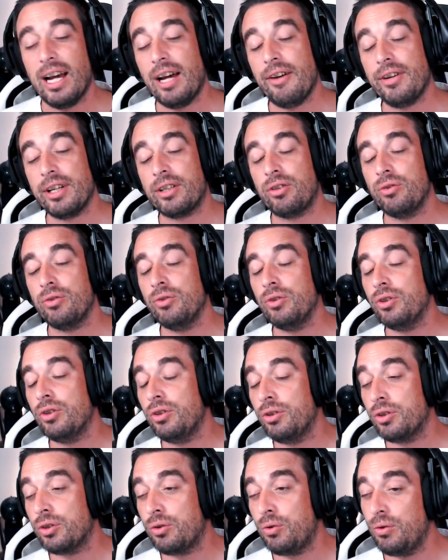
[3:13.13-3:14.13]
avec
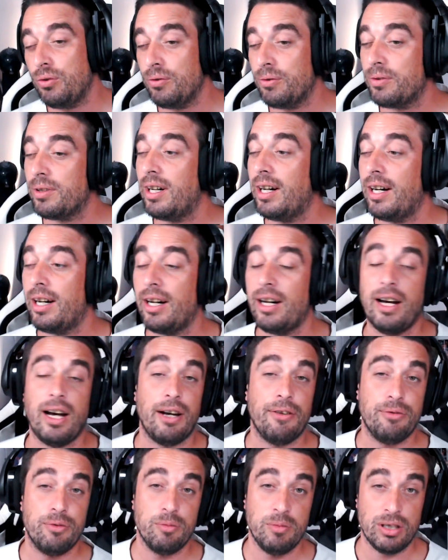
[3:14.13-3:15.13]
une cuve
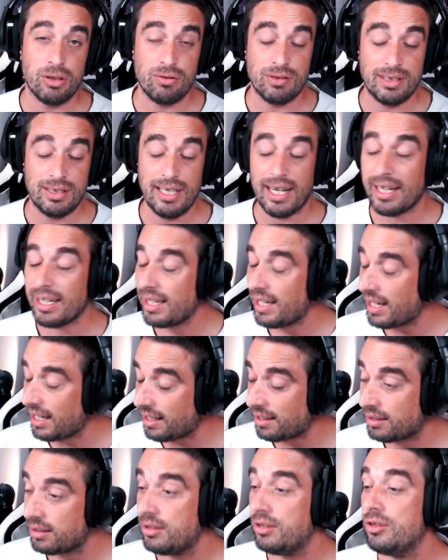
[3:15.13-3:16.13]
à, fumer juste
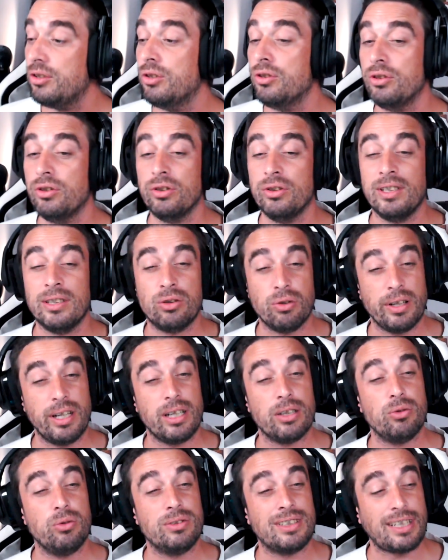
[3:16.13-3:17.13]
derrière, euh, des
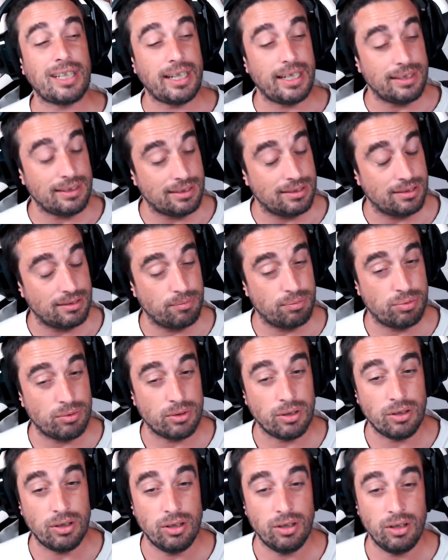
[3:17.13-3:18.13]
horaires de traite
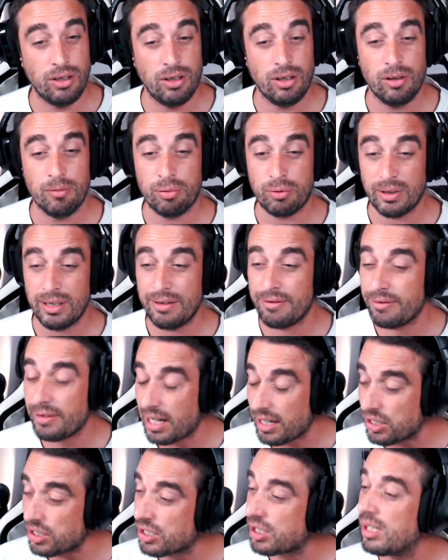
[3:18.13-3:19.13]
pour, euh, pour les
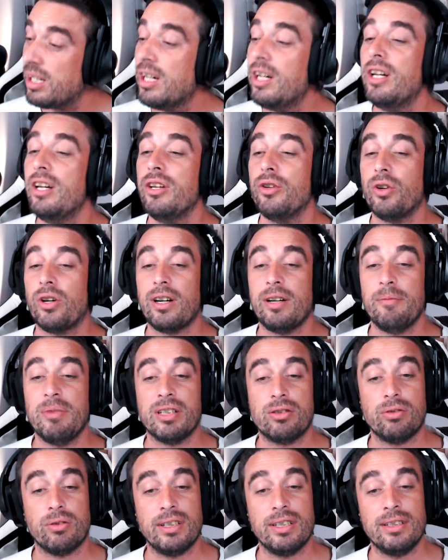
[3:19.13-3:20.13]
vaches. Il y aura
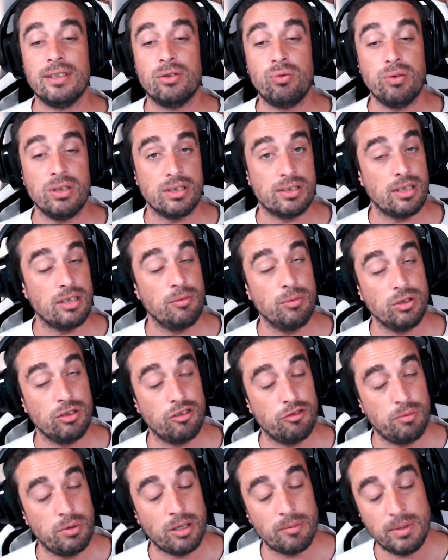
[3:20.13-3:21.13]
bien sûr les, tous les animaux
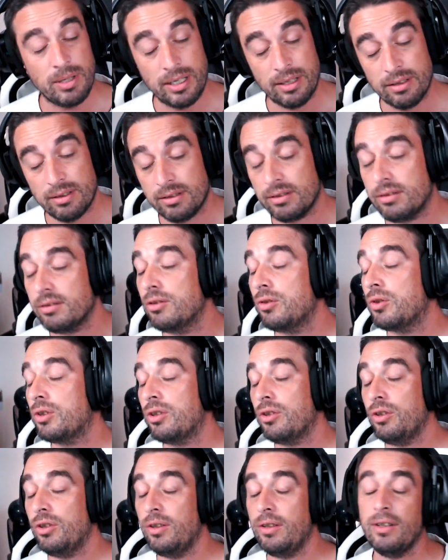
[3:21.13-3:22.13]
d'Off
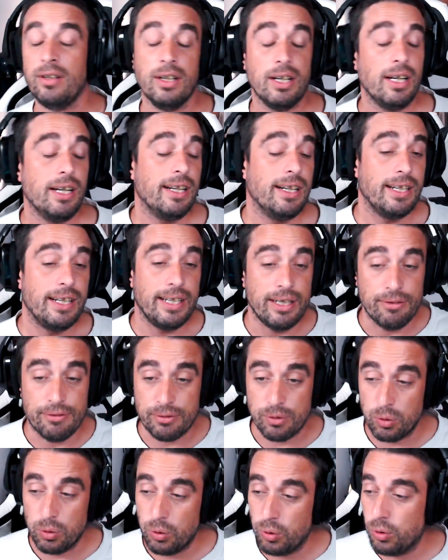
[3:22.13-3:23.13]
donc euh, les
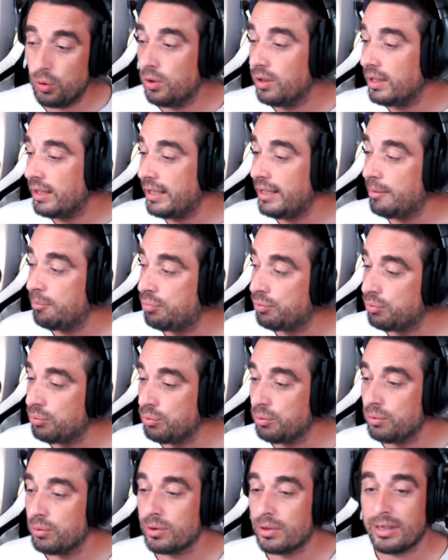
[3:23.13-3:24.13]
veaux, les
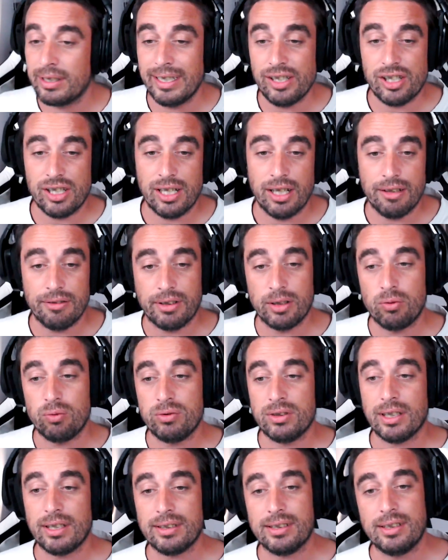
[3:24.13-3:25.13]
boucs, les chèvres et tout
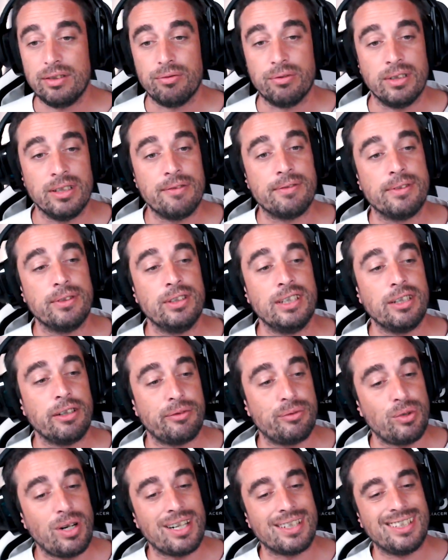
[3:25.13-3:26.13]
ça. Si vous voulez venir
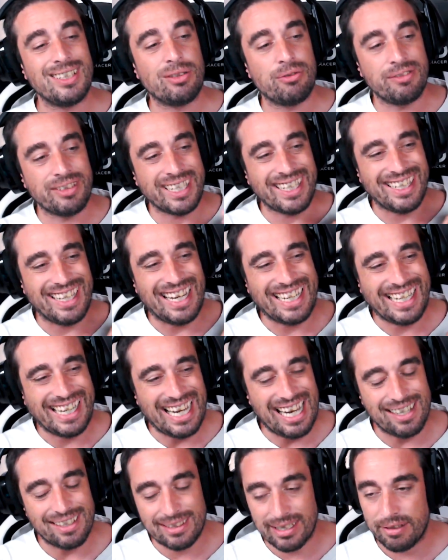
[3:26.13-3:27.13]
voir, découvrir la
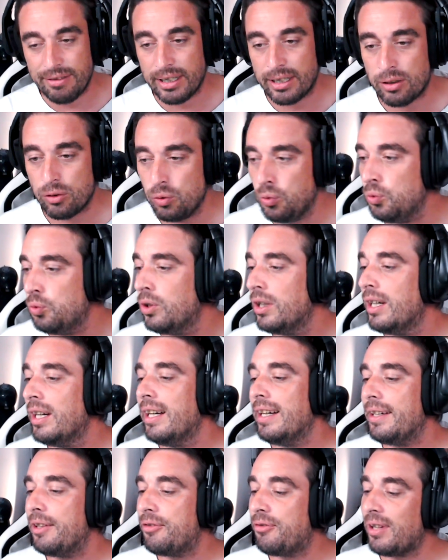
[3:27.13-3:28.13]
carte avec nous
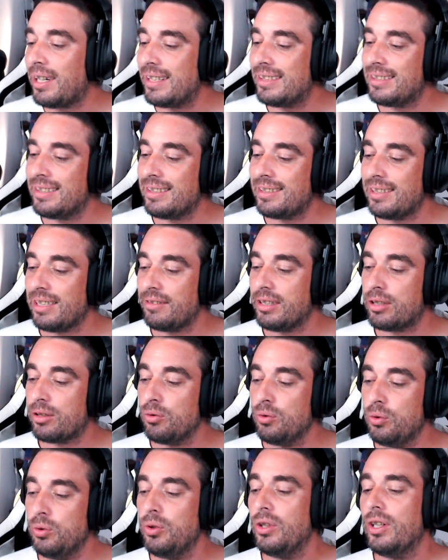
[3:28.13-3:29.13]
et faire les essais avec
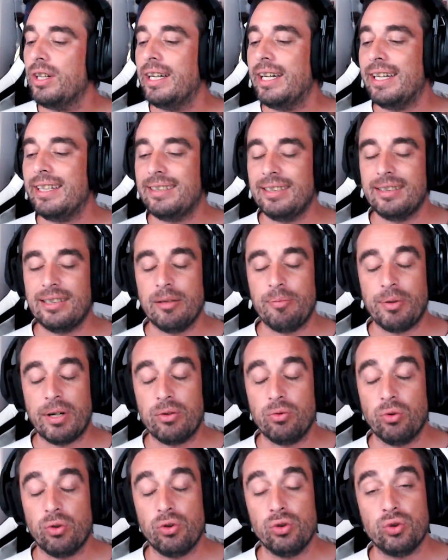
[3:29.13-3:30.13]
nous, n'hésitez pas à
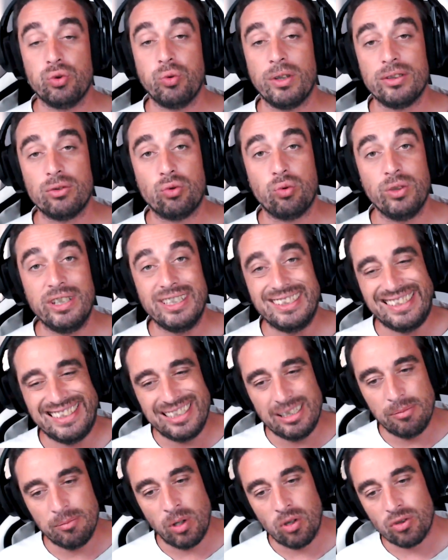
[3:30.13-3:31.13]
nous rejoindre tous les
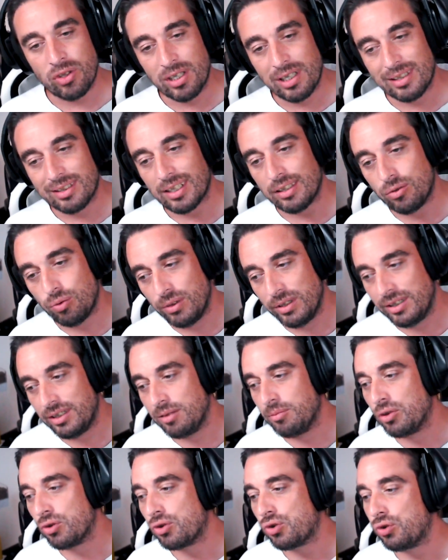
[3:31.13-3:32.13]
dimanches. Ça sera tous les
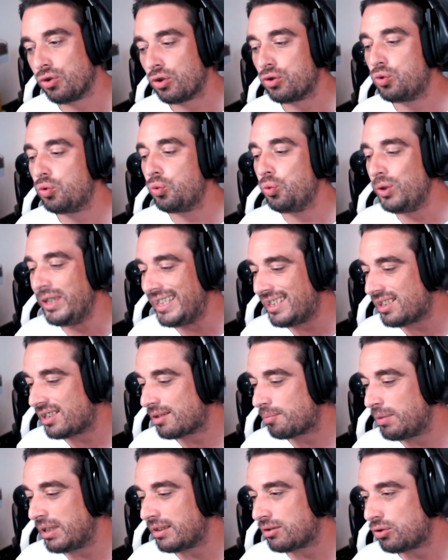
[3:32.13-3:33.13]
dimanches sur
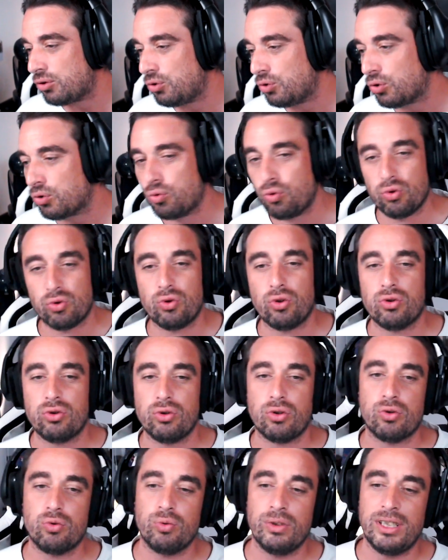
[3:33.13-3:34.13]
Twitch, bien sûr, toujours
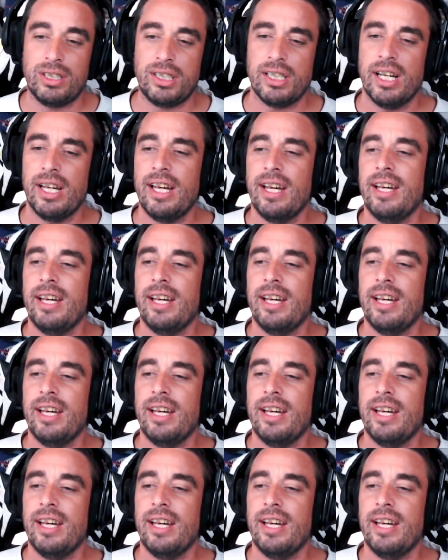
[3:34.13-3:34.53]
sur Twitch.